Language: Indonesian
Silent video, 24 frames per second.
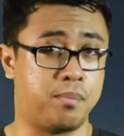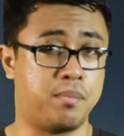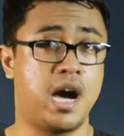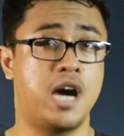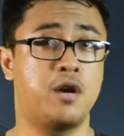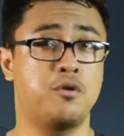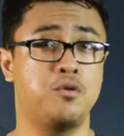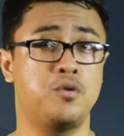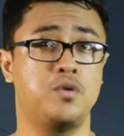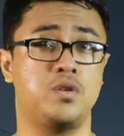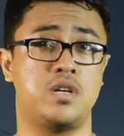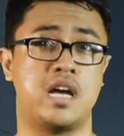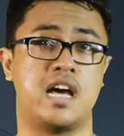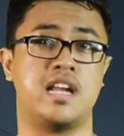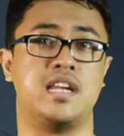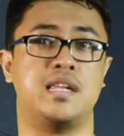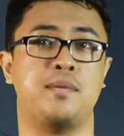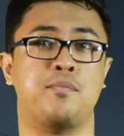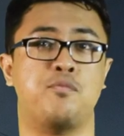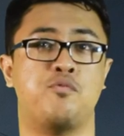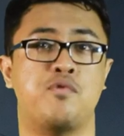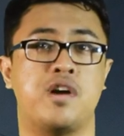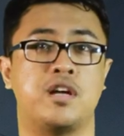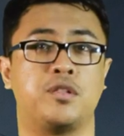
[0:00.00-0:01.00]
baru dan
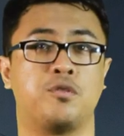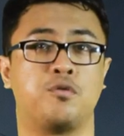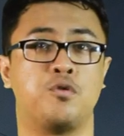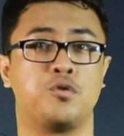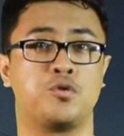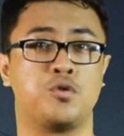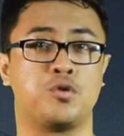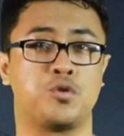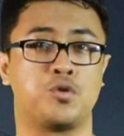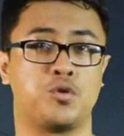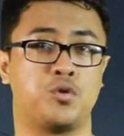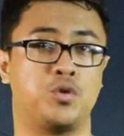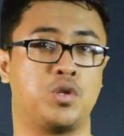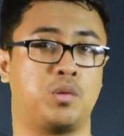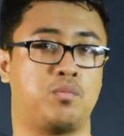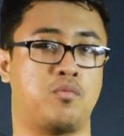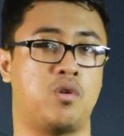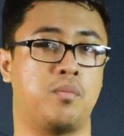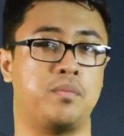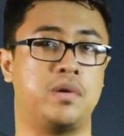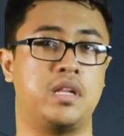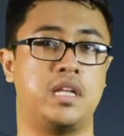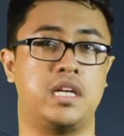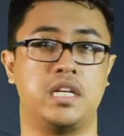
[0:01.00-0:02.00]
dibuat khusus untuk
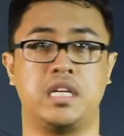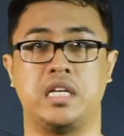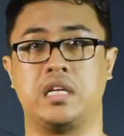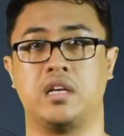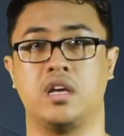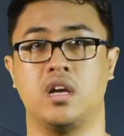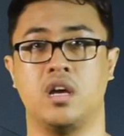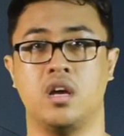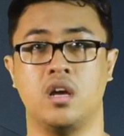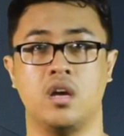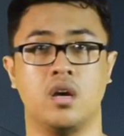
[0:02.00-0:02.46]
mobil ini.